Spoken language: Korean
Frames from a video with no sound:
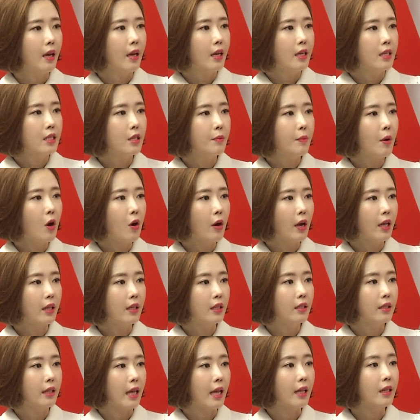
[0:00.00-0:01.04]

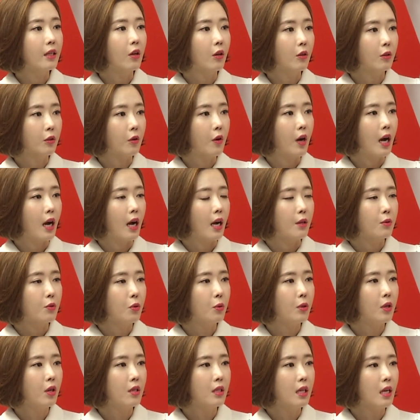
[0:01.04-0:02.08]
10억엔을 낸 것과
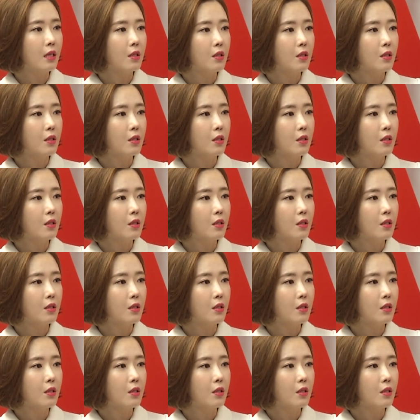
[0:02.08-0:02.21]
소녀상